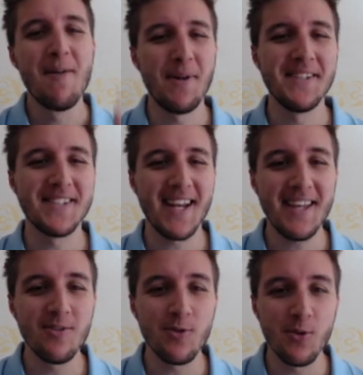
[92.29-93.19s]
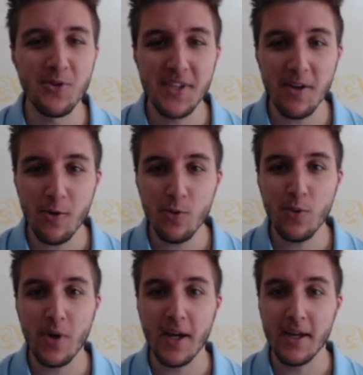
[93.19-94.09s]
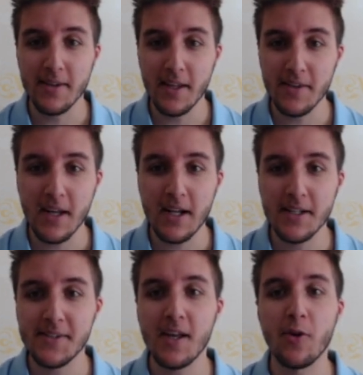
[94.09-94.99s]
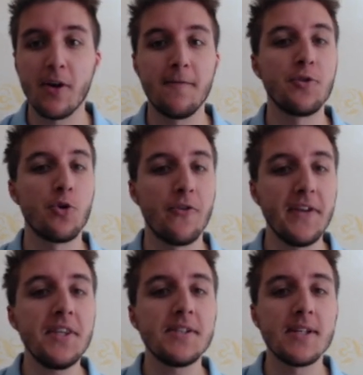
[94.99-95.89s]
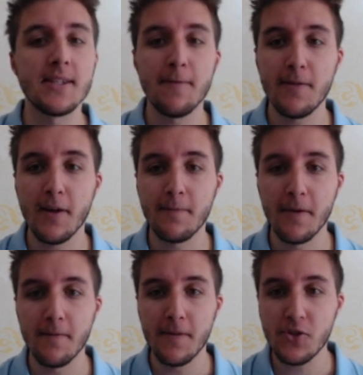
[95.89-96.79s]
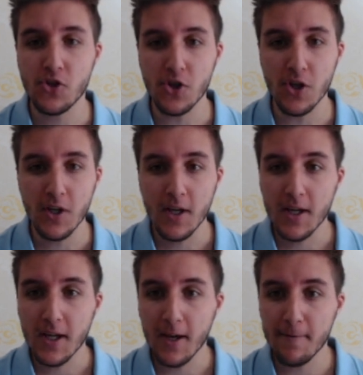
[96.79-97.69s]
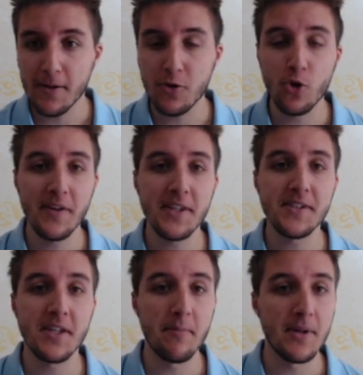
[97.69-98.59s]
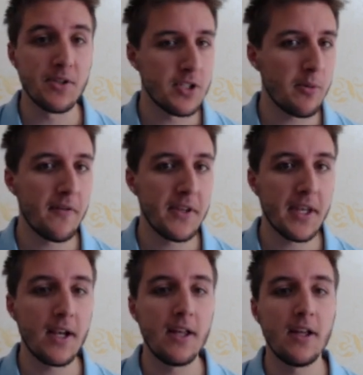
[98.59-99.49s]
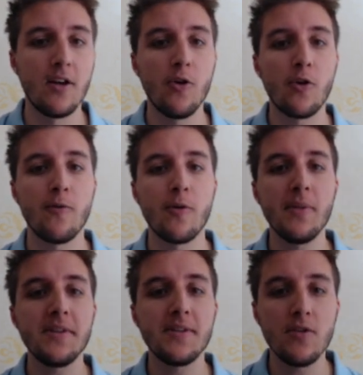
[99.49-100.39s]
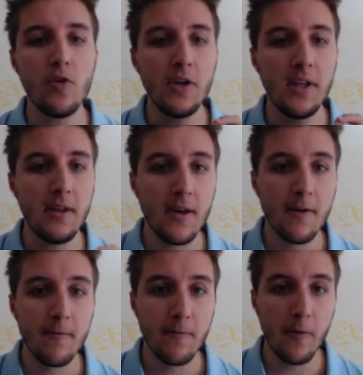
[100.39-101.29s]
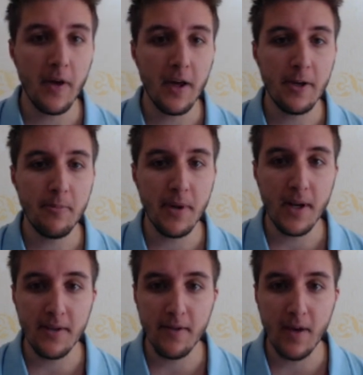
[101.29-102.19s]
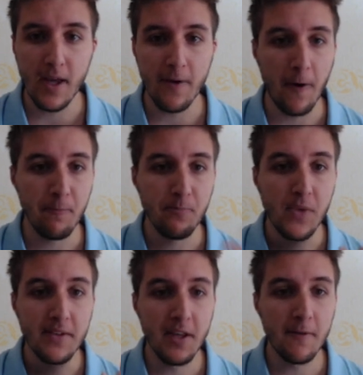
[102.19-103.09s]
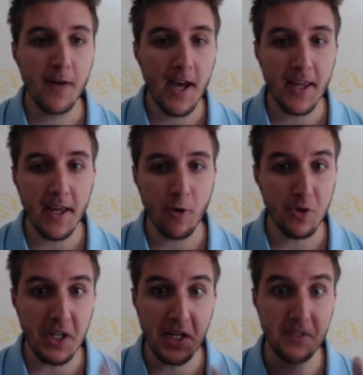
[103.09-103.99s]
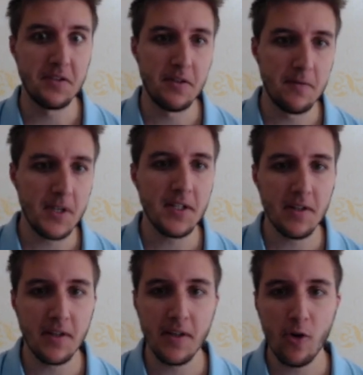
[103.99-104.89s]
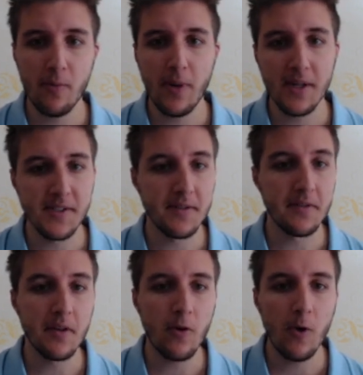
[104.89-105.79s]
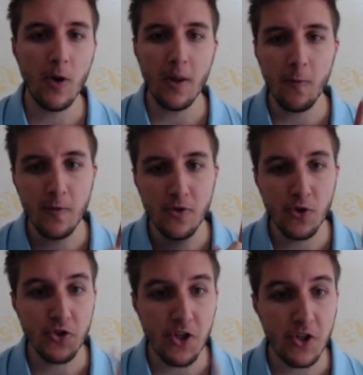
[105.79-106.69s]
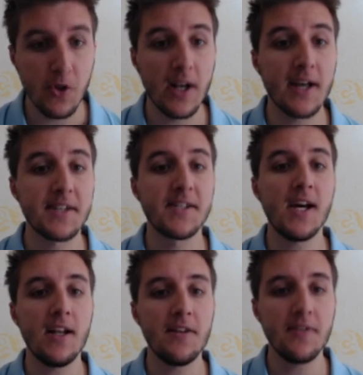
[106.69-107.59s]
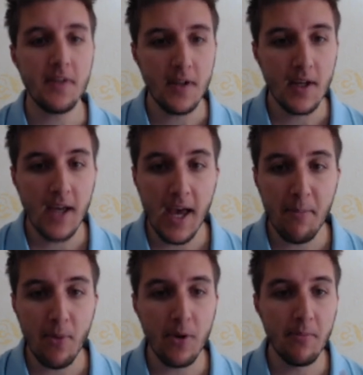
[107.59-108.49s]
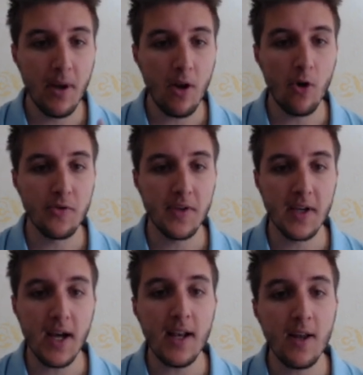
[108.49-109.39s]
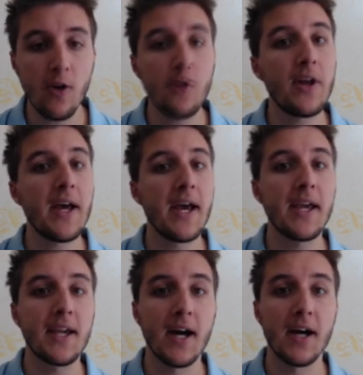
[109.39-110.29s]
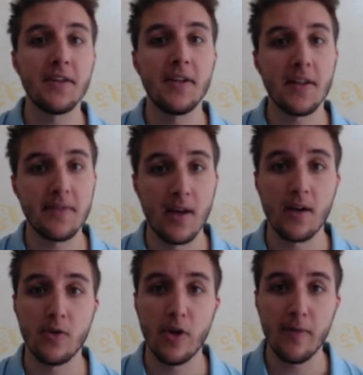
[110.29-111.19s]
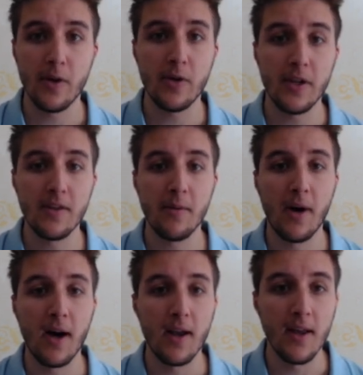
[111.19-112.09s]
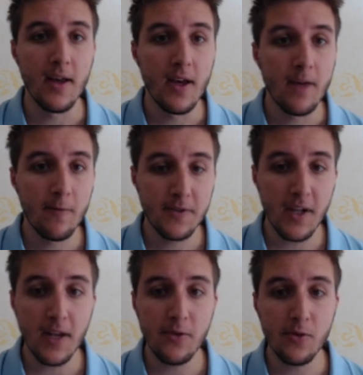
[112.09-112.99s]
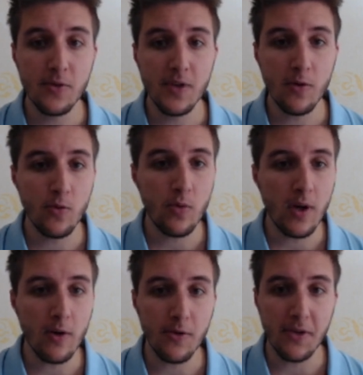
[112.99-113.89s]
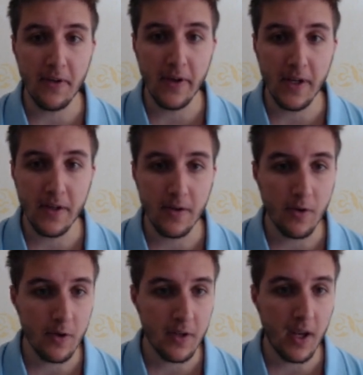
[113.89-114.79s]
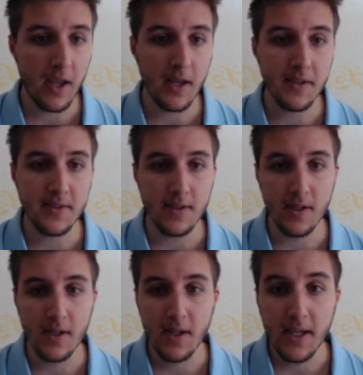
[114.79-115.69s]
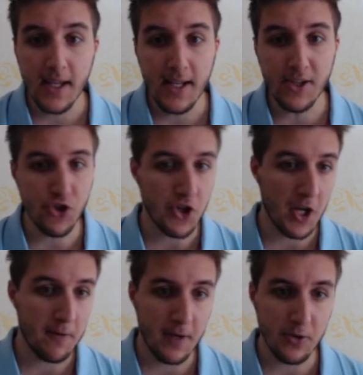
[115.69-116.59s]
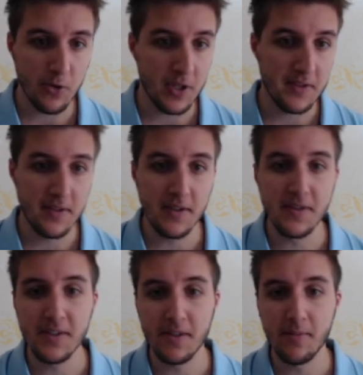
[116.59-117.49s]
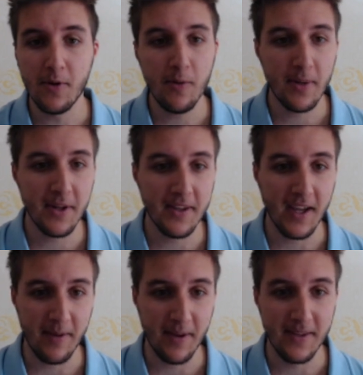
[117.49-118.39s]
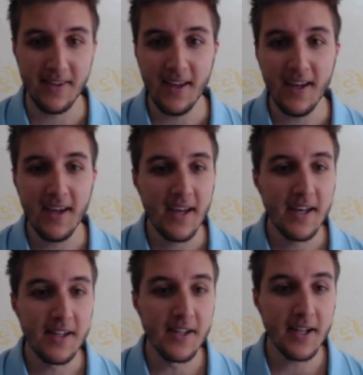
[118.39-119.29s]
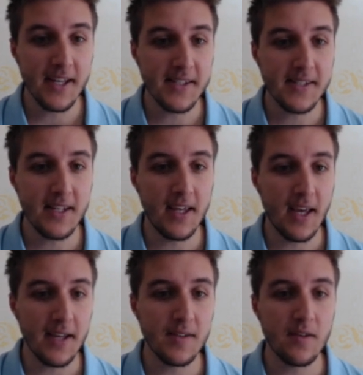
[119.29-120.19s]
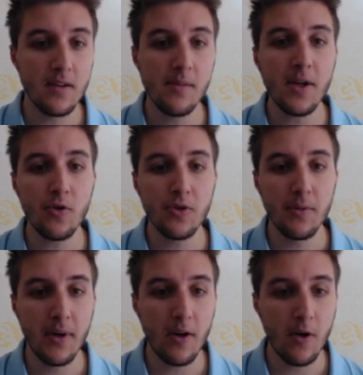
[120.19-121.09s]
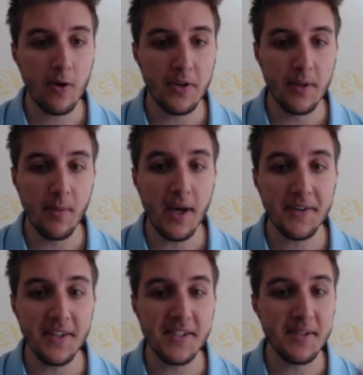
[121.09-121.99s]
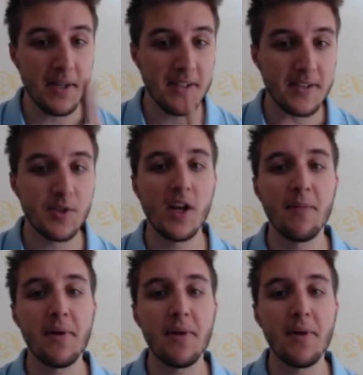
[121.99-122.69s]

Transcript: poi Salento 0-2 di Andrea Alzano che ha fatto 97 e Fluffy FC che ha fatto 96,5. andiamo a vedere le loro formazioni Fovea Imperat Leva, De e Rodriguez in difesa, Dandaroba, assist di Kolarov, Giorginio e Laxalt e poi Belotti, Calleon e Icardi in attacco, davvero niente male. Salento 0-2, oltre ad avere Rodriguez, Ilicic che ha fatto tantissimo praticamente, che sì, assist di Perotti, Belotti, Mertens, ma attenzione alla